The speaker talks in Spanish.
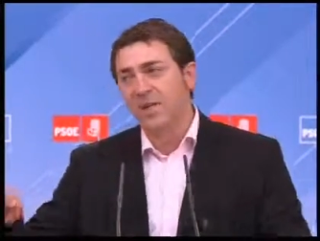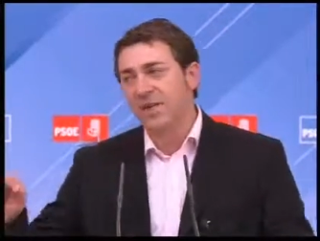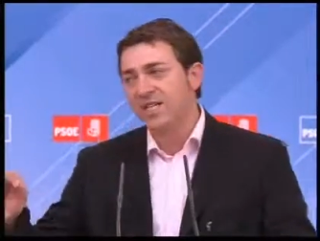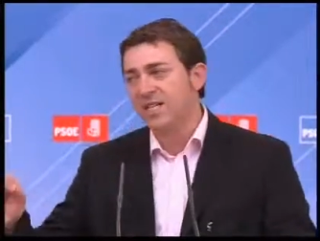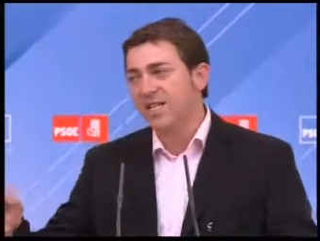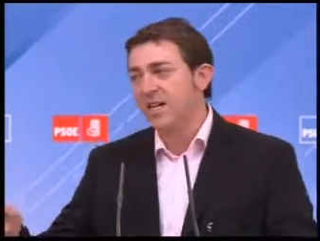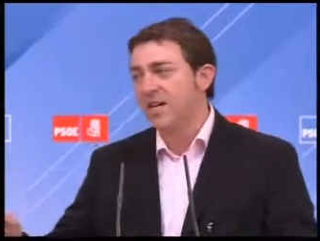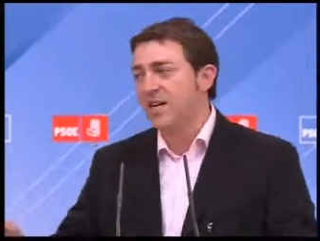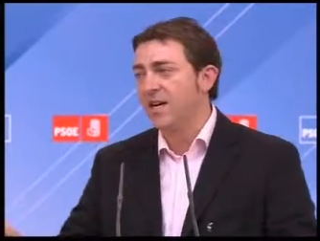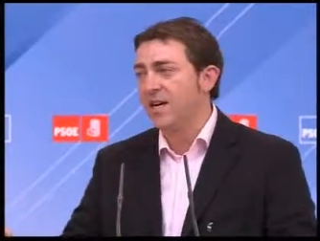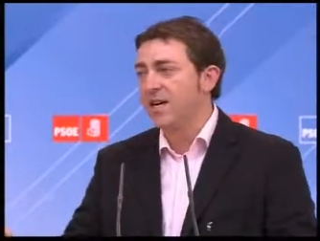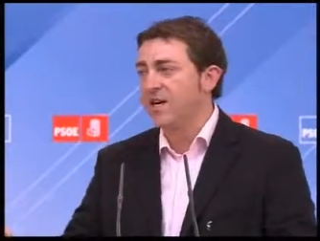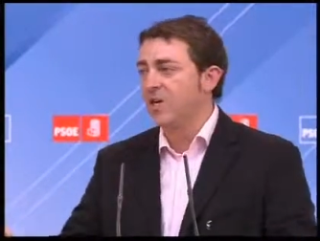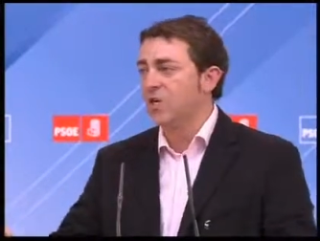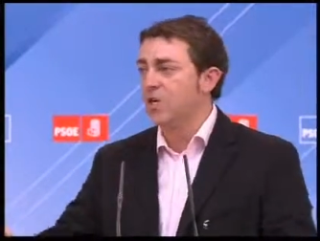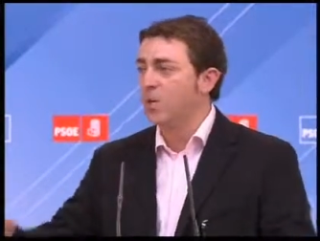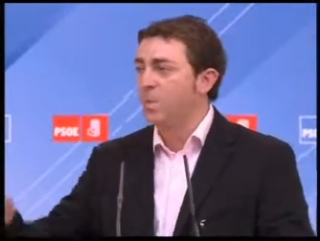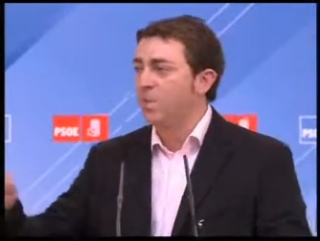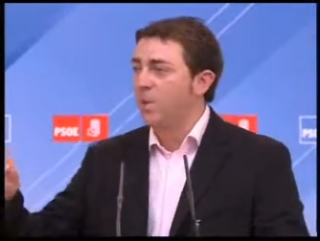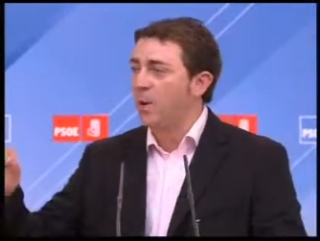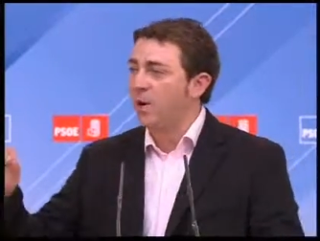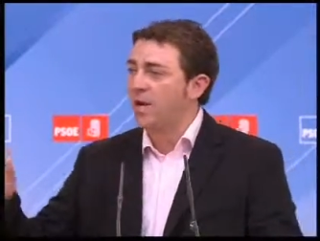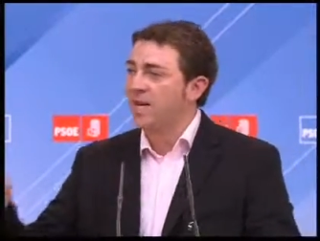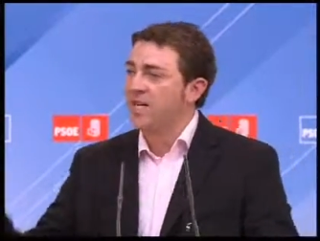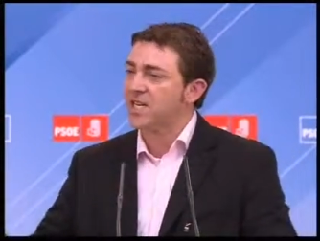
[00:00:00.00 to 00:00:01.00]
básica que
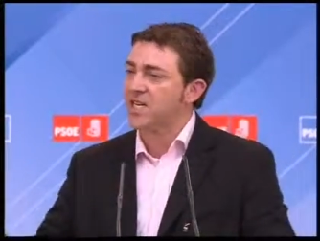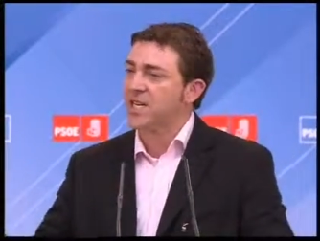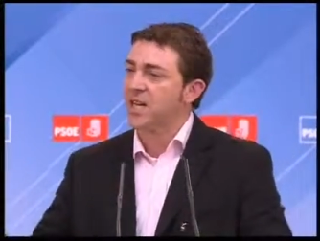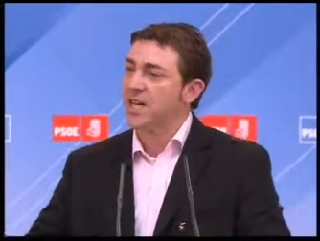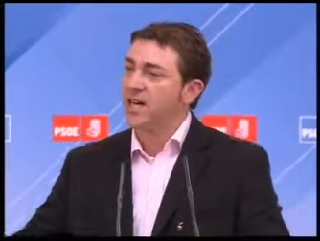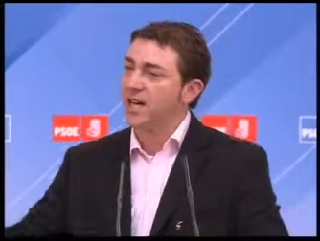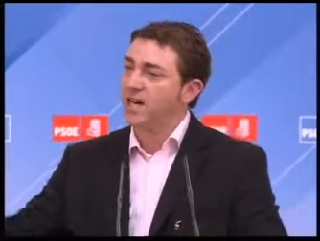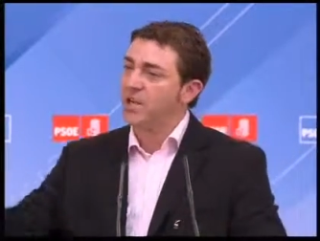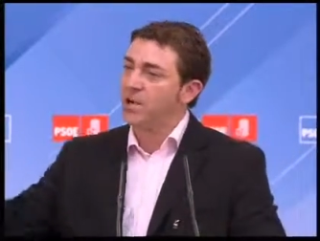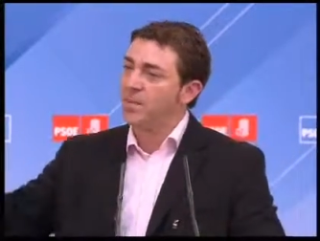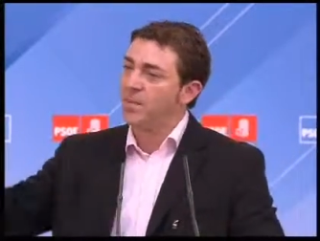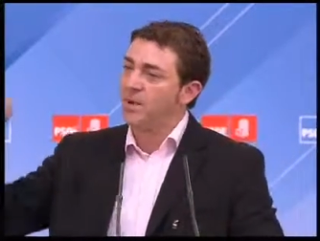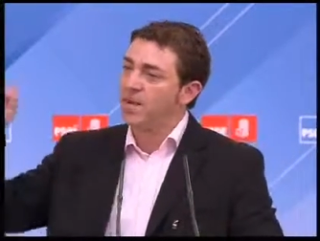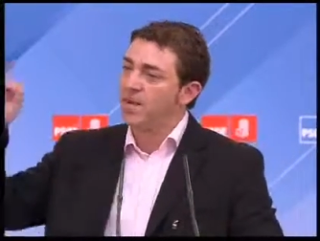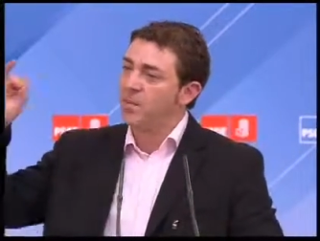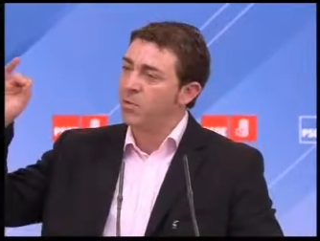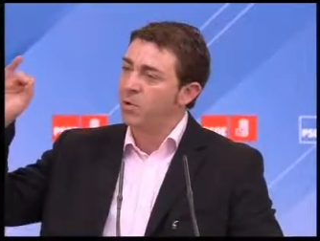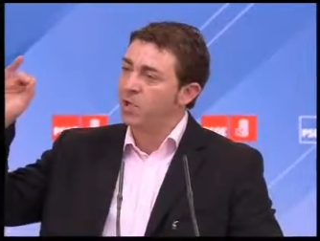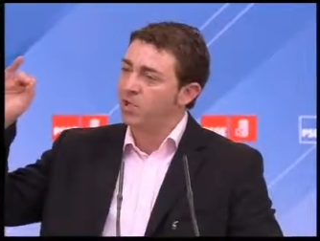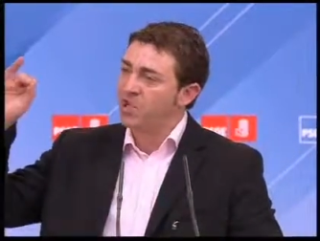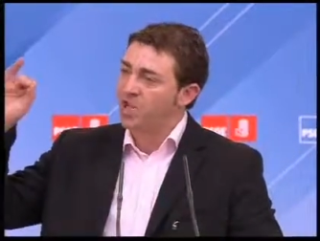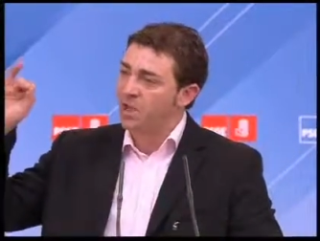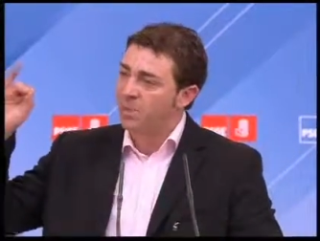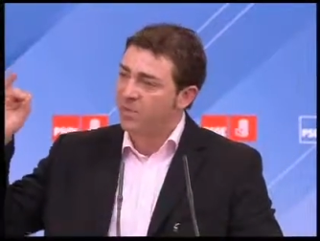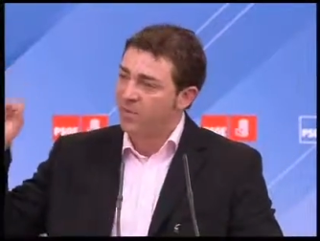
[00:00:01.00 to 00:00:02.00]
supone salario
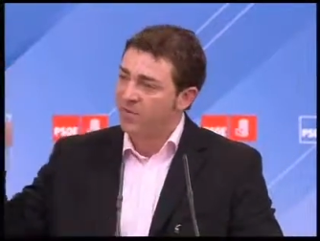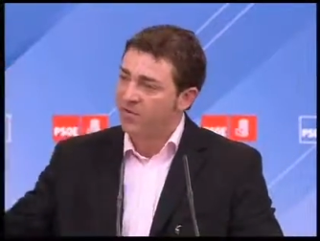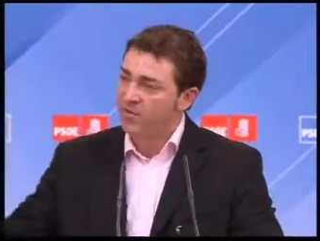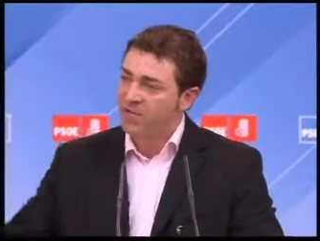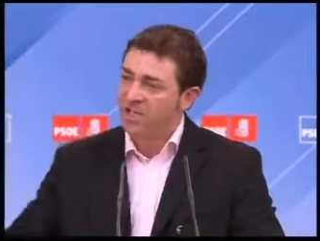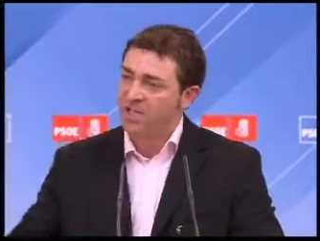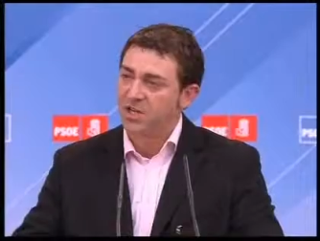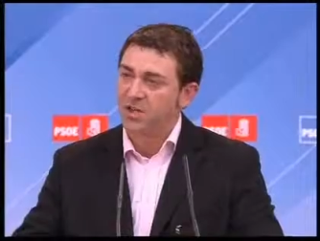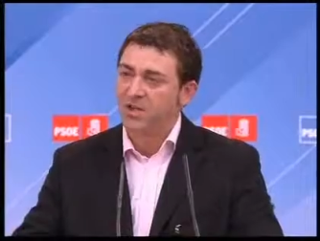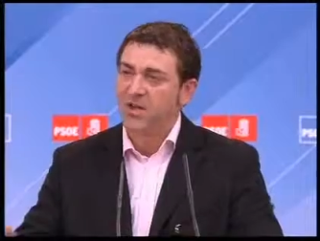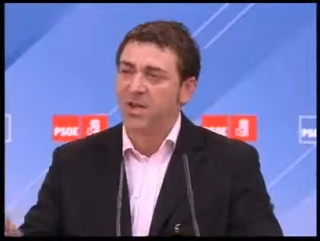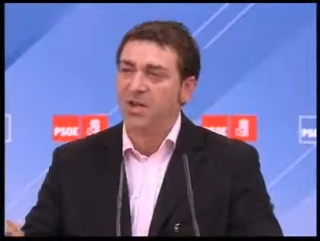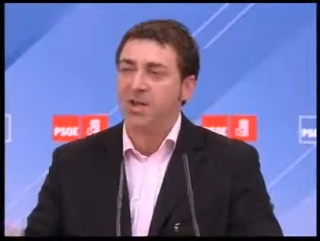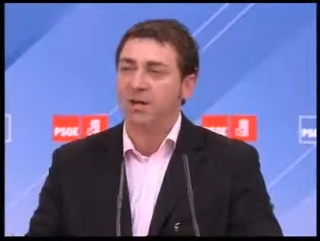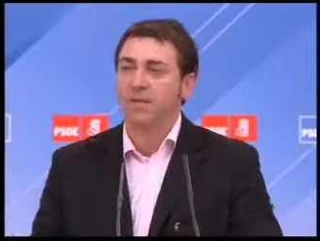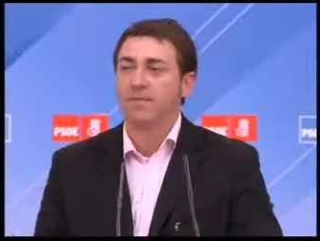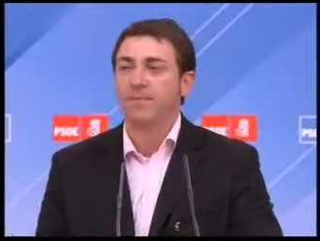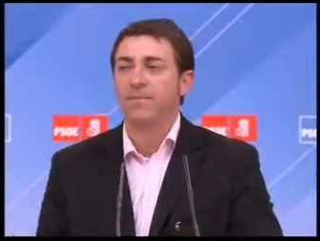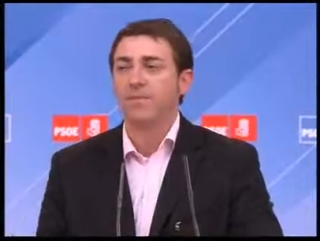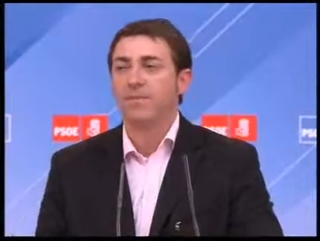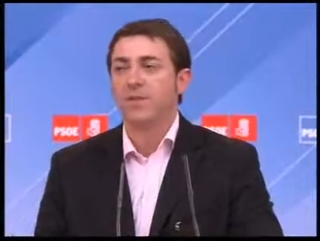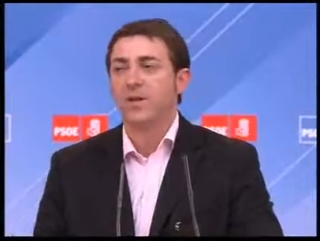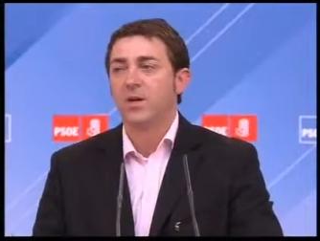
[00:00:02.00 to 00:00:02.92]
mínimo interprofesional,